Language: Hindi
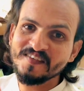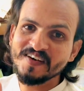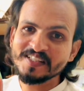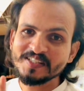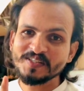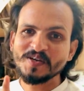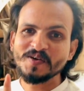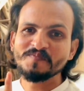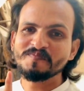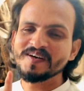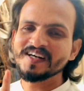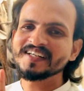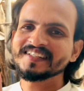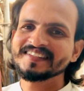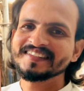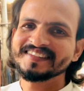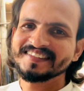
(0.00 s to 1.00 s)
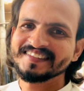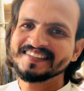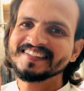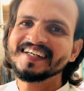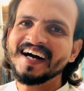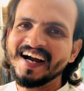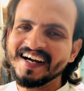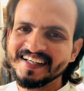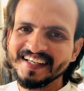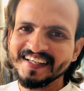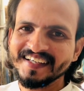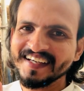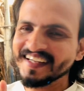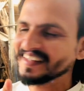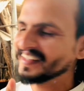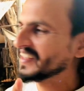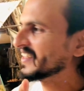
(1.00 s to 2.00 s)
वाजिद के ऊपर अटैक
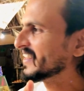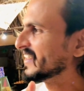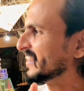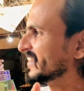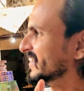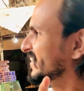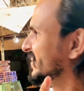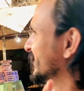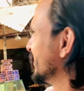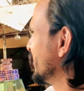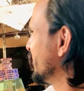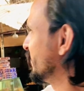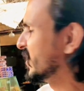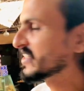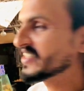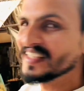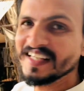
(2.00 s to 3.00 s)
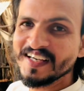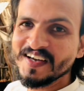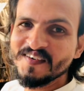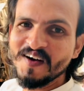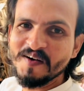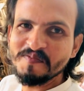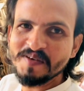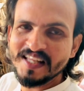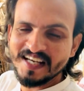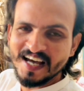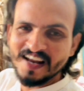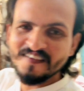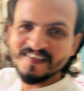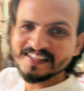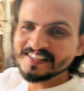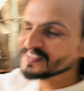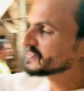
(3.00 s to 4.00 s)
करते हैं वाजिद देखे वहाँ पे दिखाना
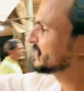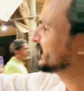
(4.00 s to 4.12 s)
वाजिद